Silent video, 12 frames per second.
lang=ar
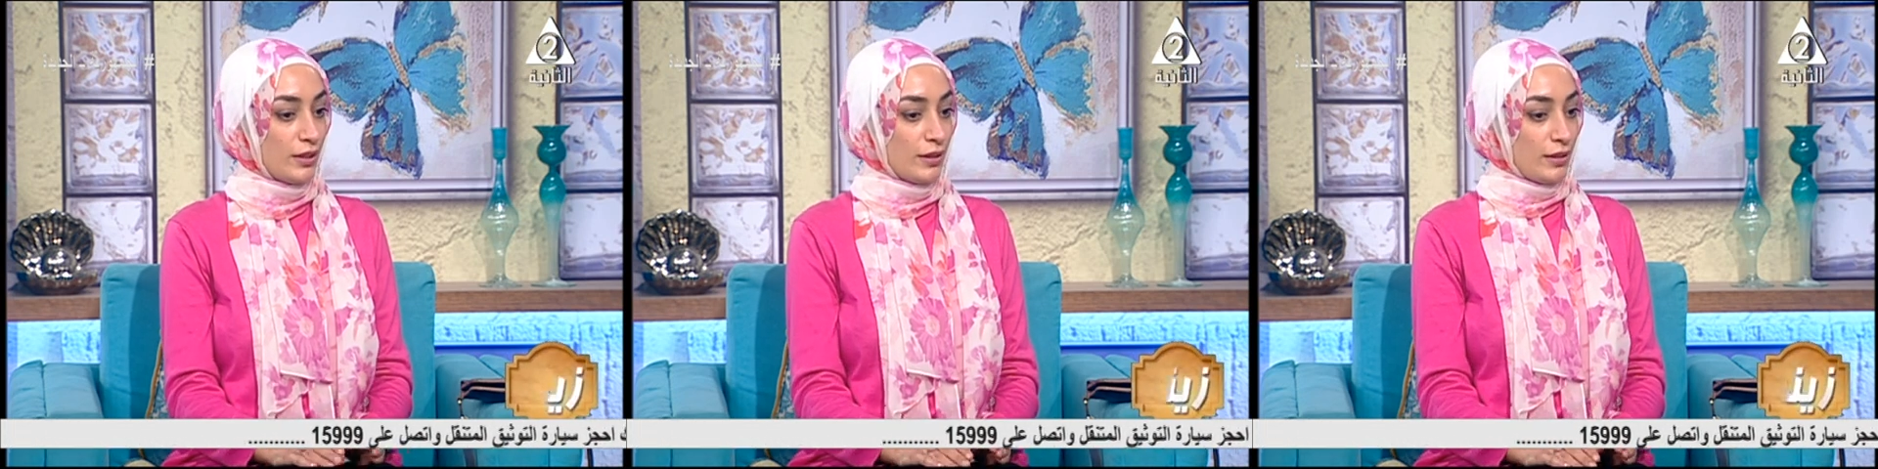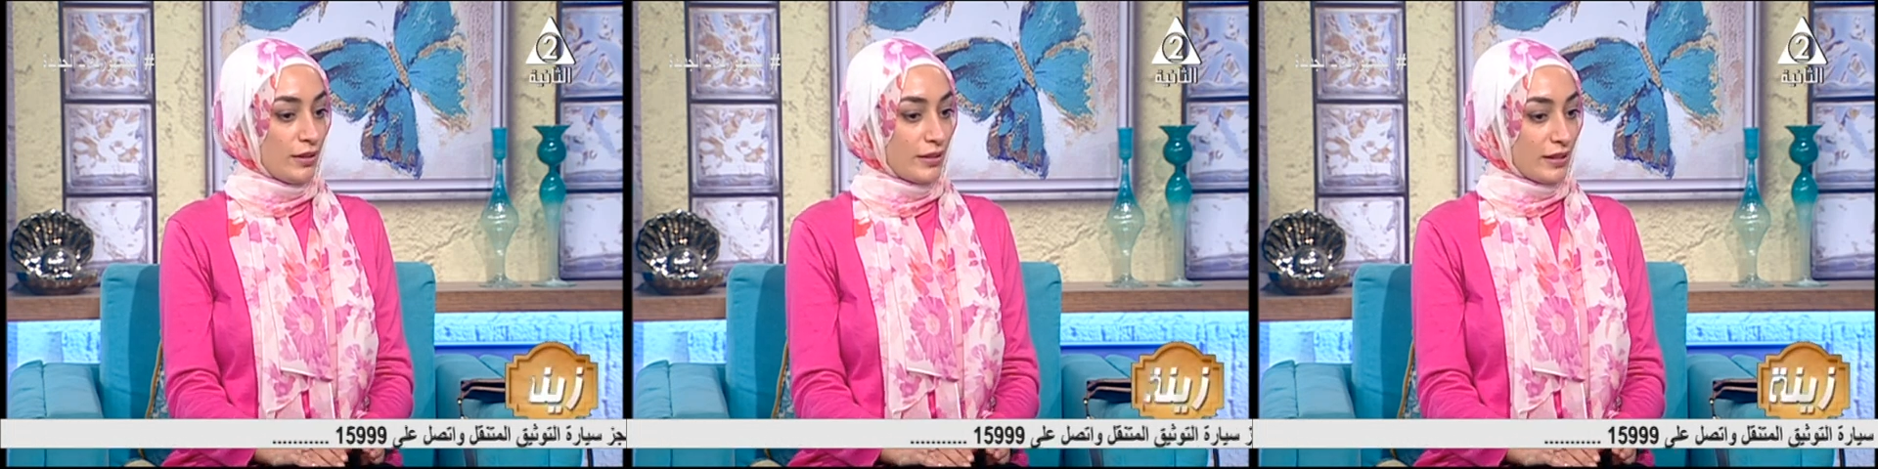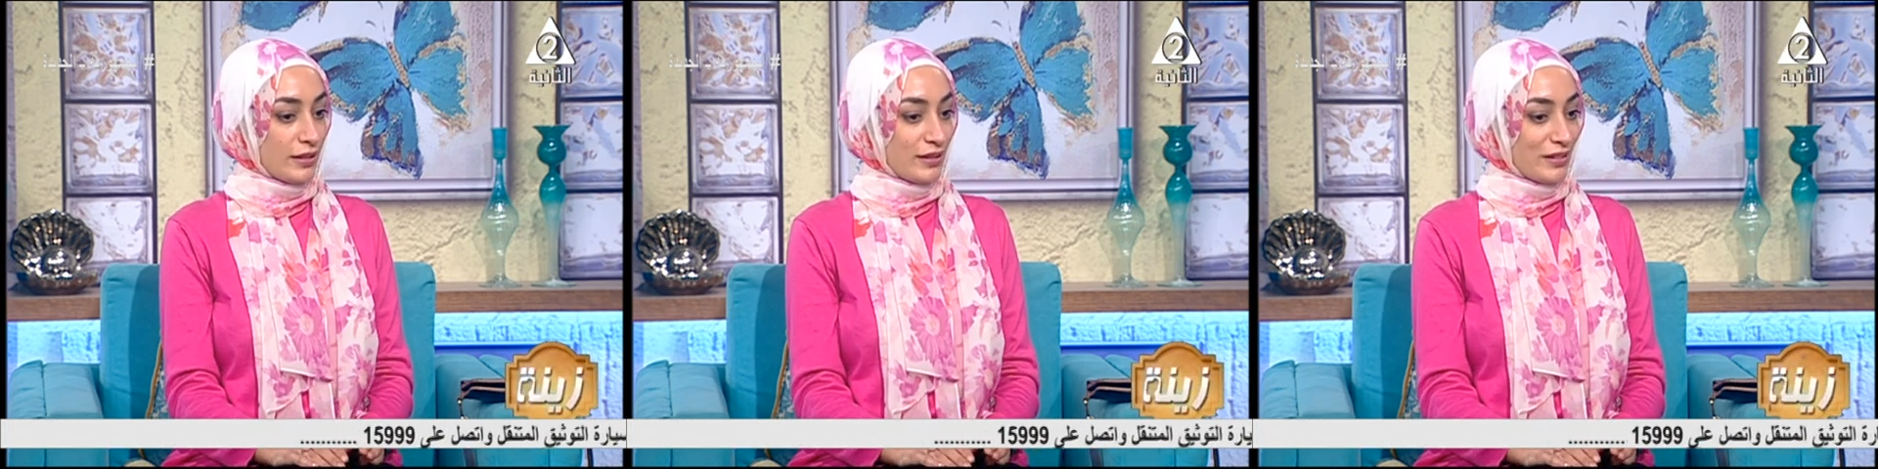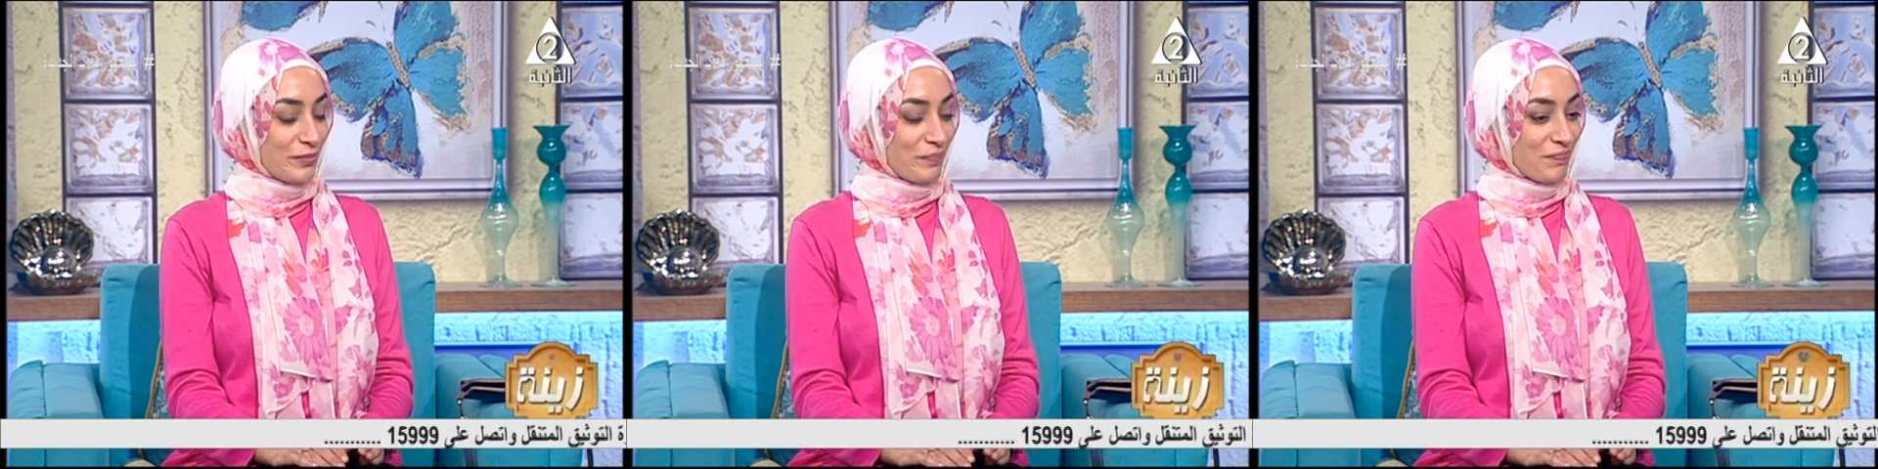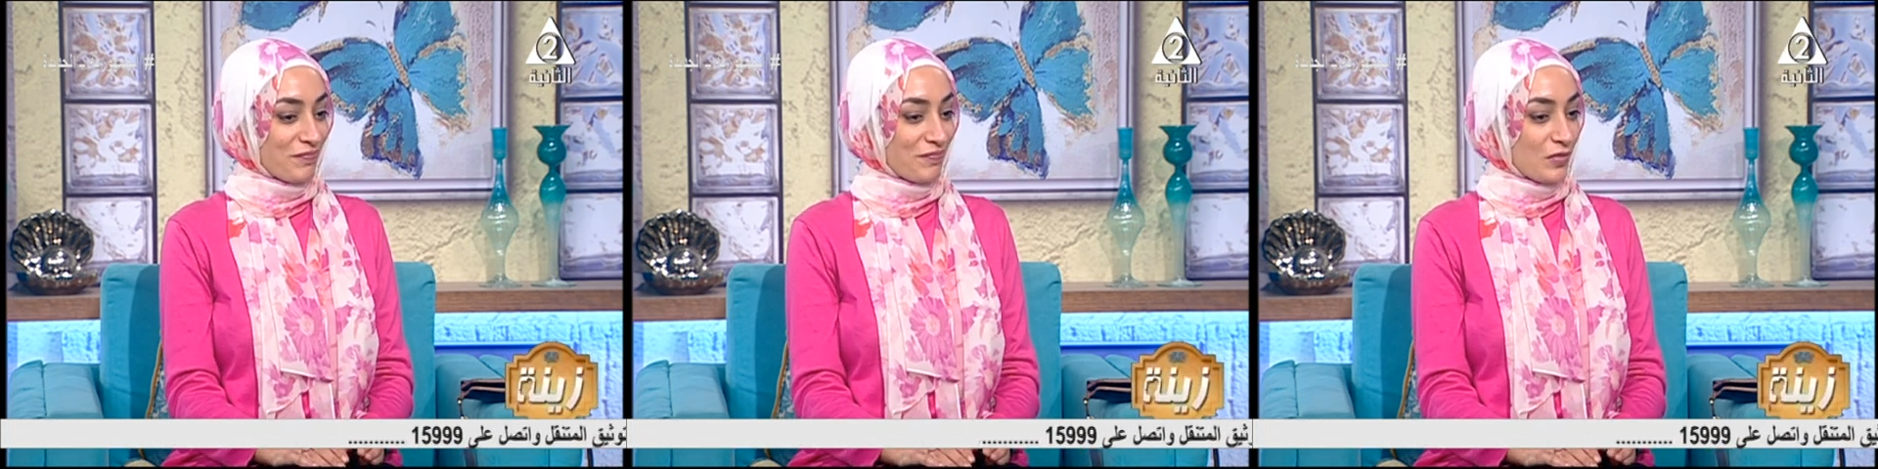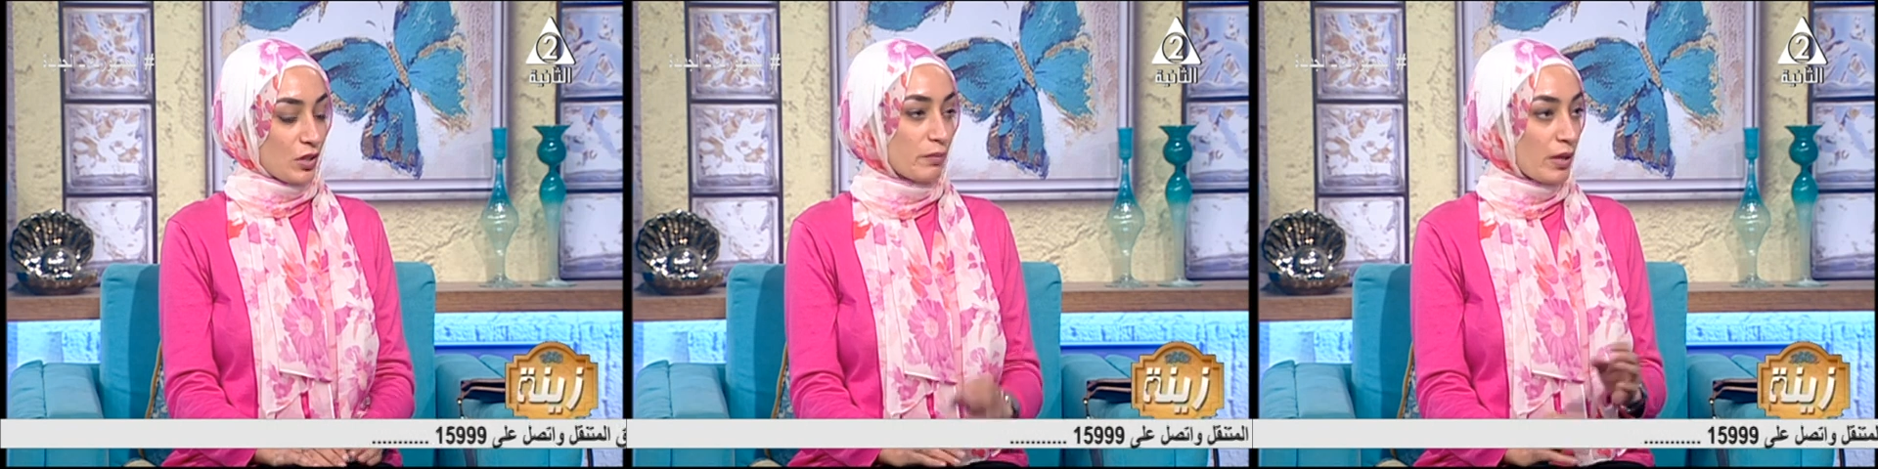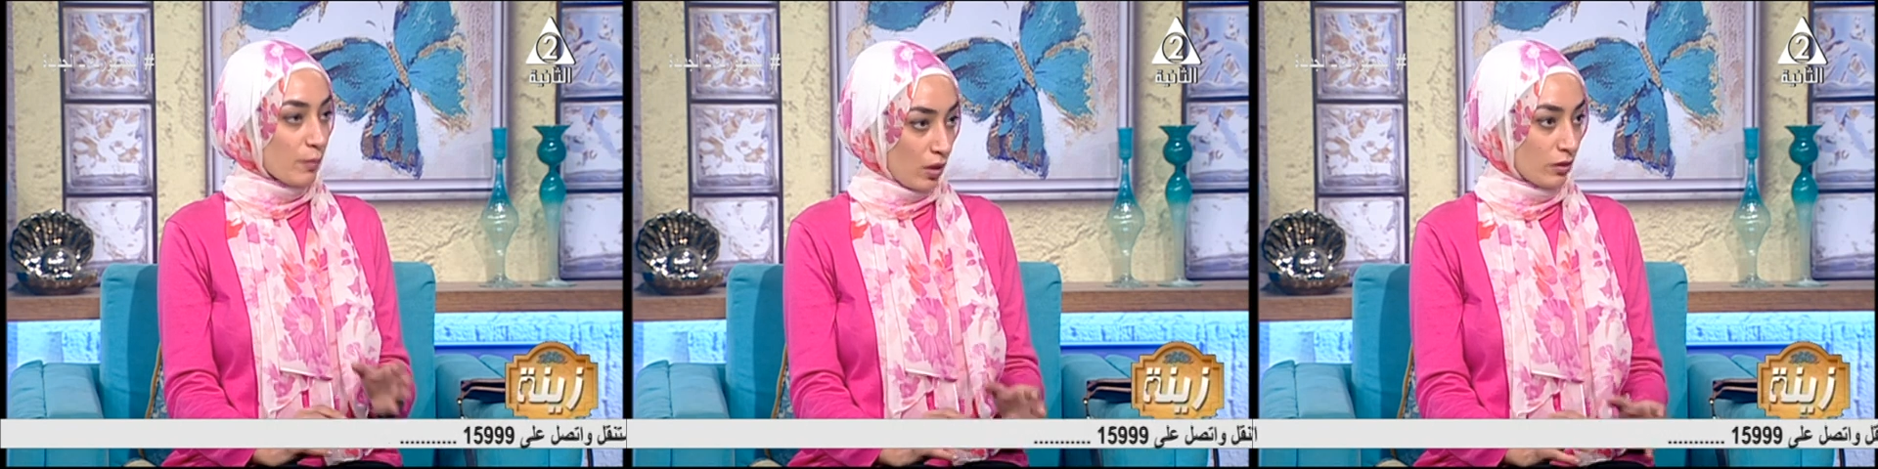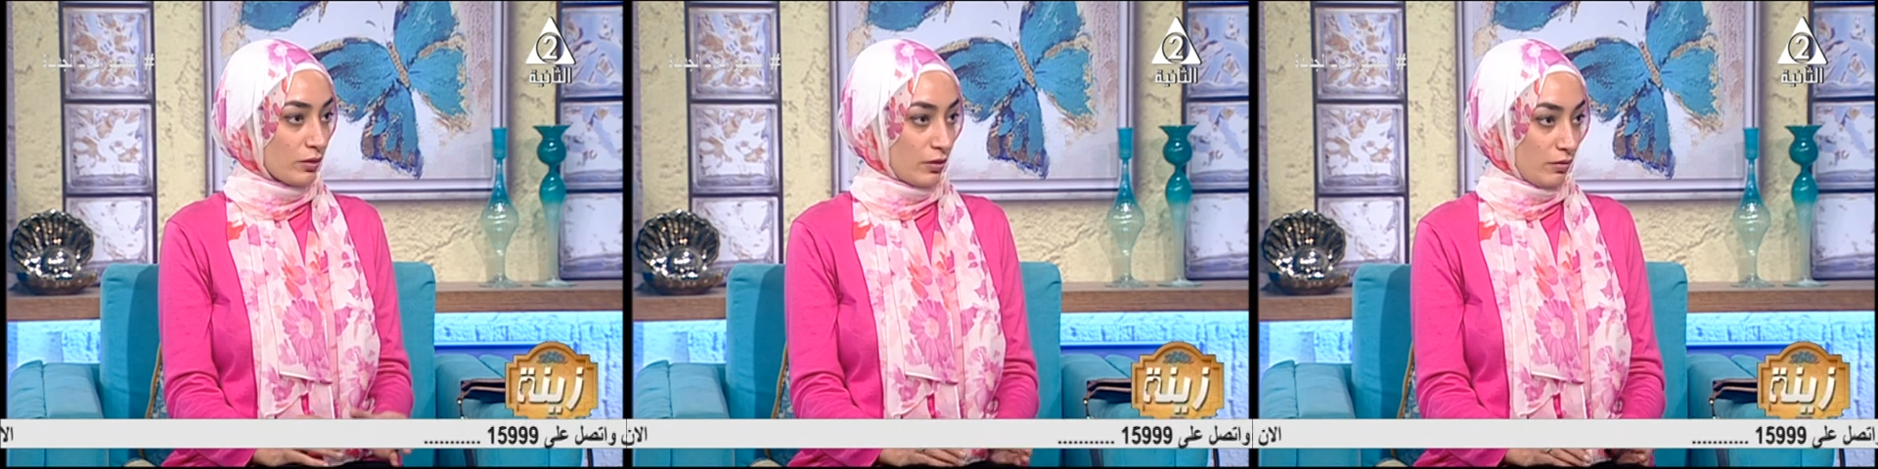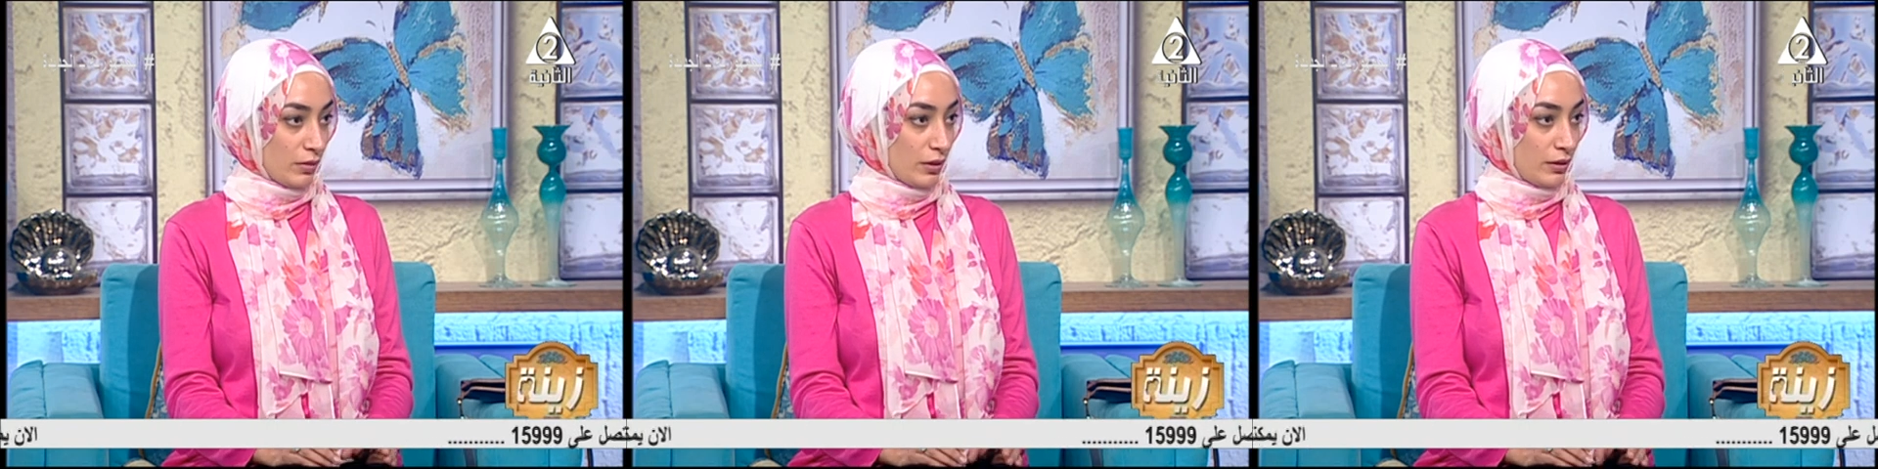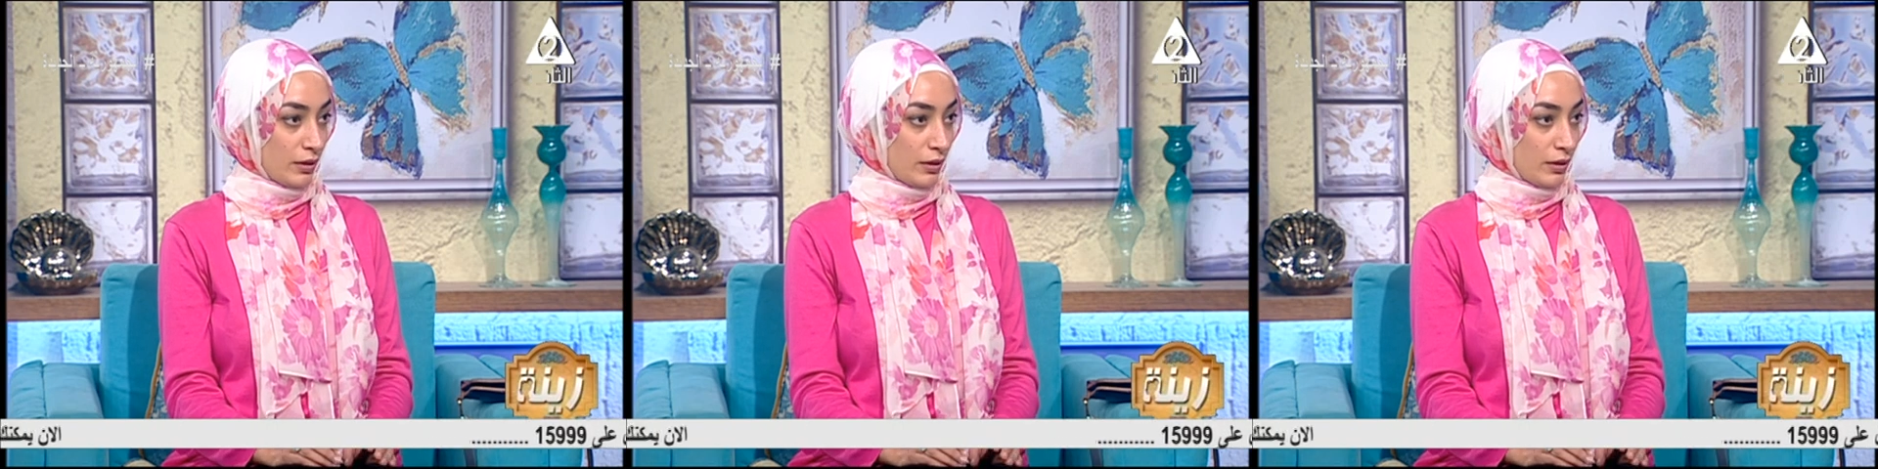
يعني تصميم اكتر من تصميم ان آه،